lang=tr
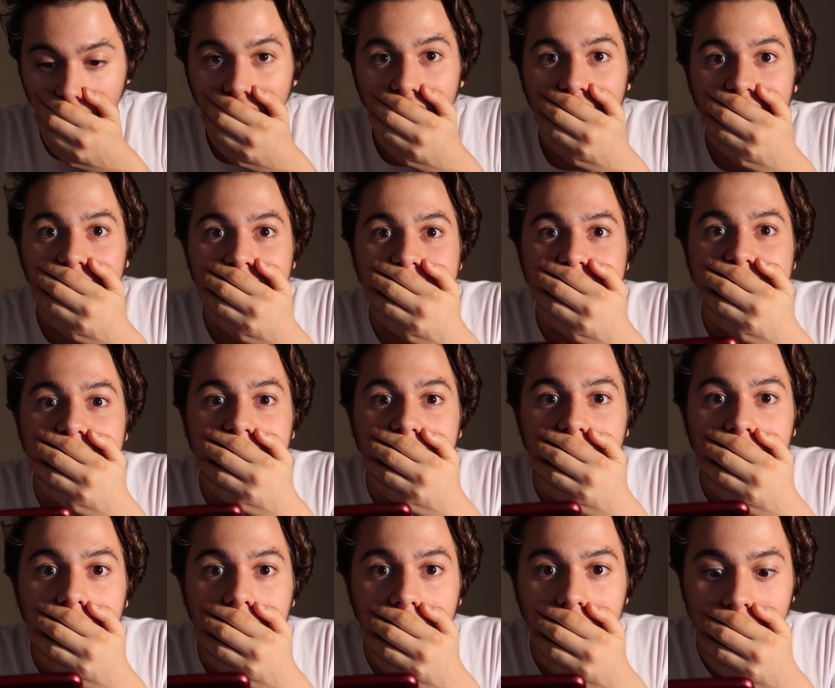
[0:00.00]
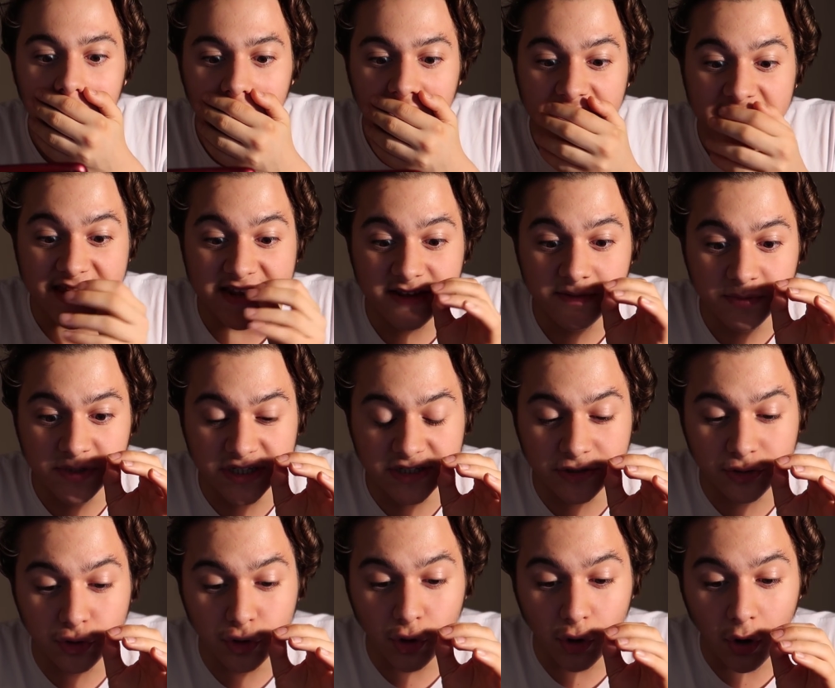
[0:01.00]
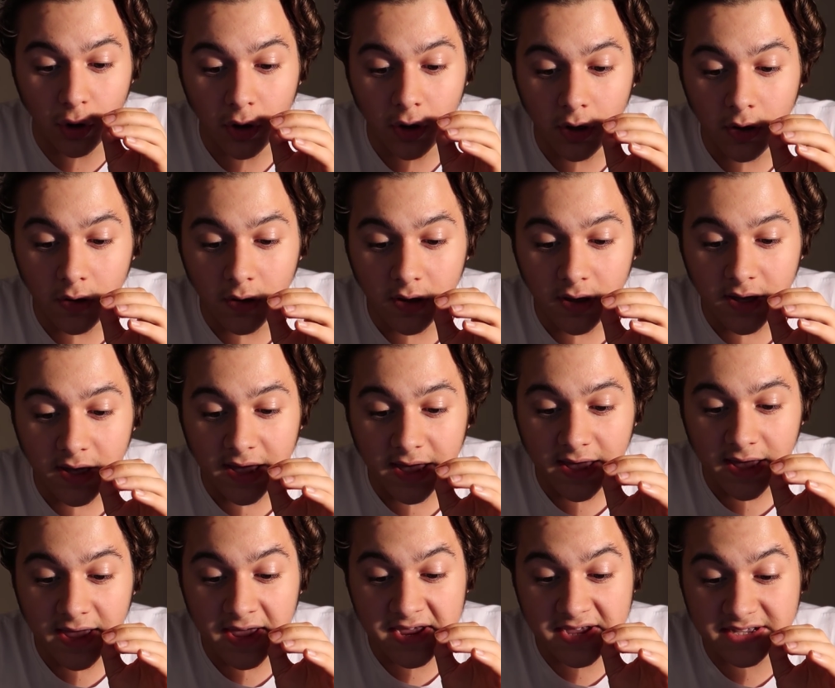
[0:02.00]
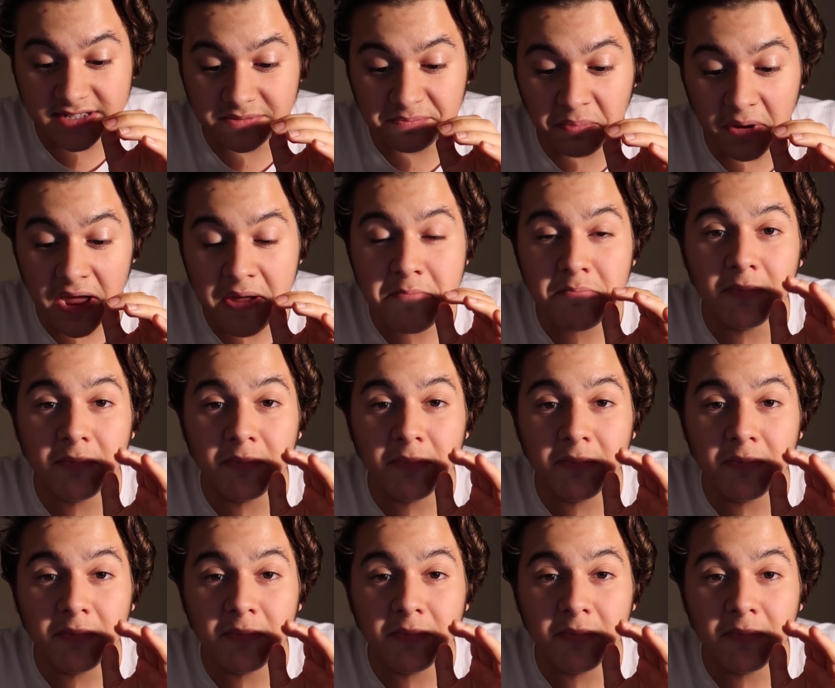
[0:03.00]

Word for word: Abi elim titriyor. Hackett by